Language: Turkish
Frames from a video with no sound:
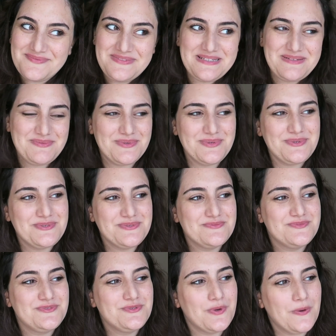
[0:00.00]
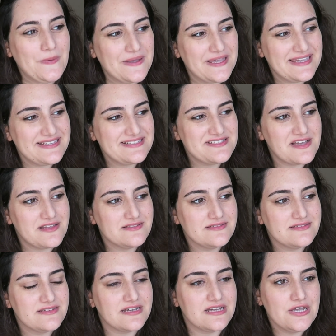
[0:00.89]
Bilmiyorum çok
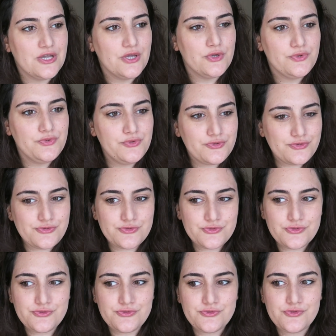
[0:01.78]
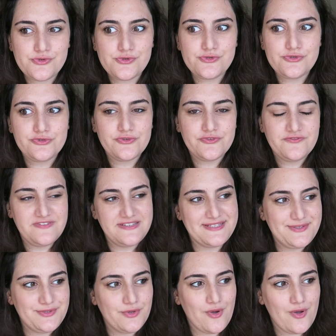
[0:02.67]
heyecanlı. Yüz küsür
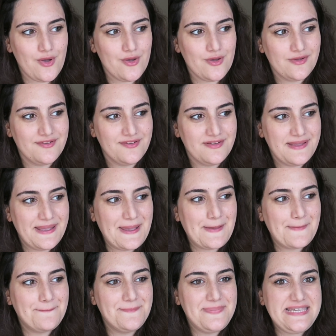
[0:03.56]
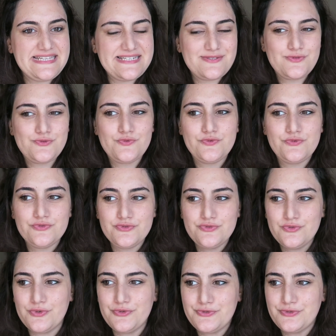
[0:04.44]
video, bir
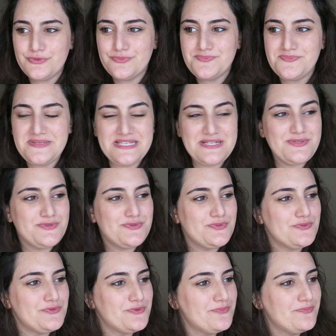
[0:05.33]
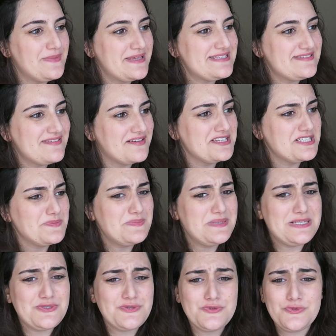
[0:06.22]
sürü yorum, bir sürü
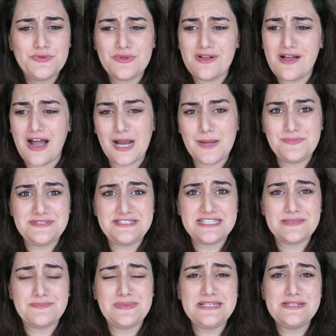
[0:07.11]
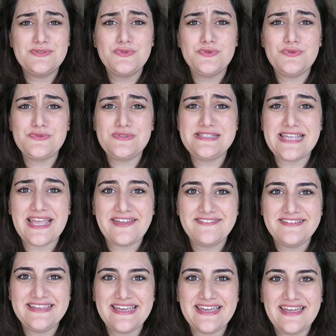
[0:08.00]
mesaj, bir sürü kalpçik, bir sürü
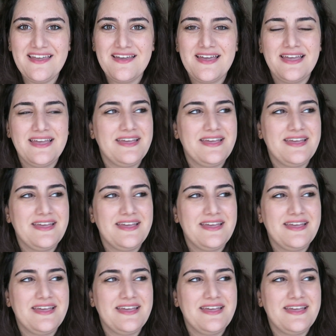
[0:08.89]
sevgi.